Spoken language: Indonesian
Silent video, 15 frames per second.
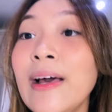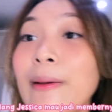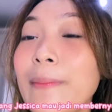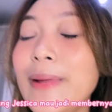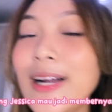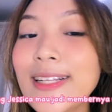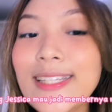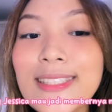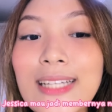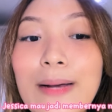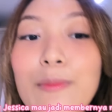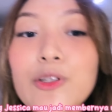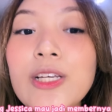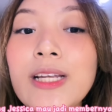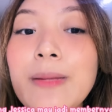Bilang Giska
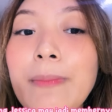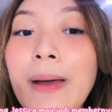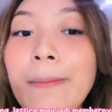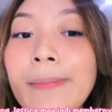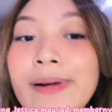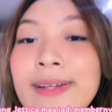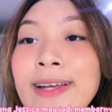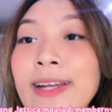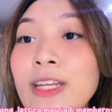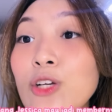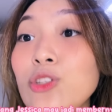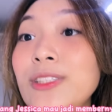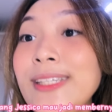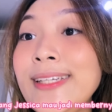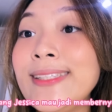mau jadi membernya New
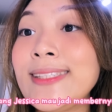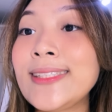Jeans